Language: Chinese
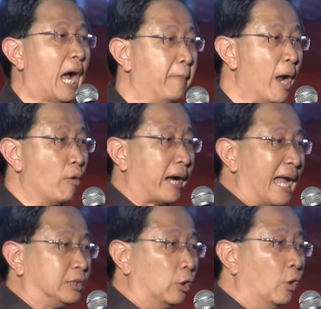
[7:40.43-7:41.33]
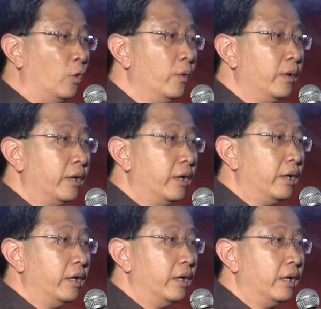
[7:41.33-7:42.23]
他没有开除
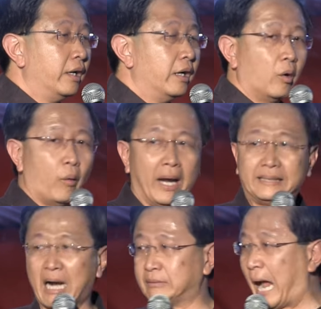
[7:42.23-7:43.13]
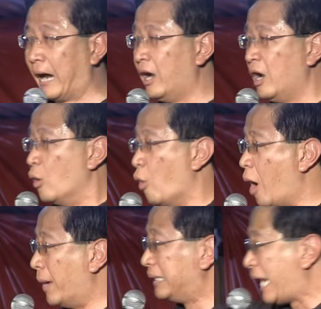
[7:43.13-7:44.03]
回教党，
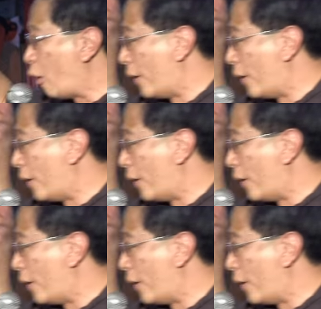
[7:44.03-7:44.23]
我们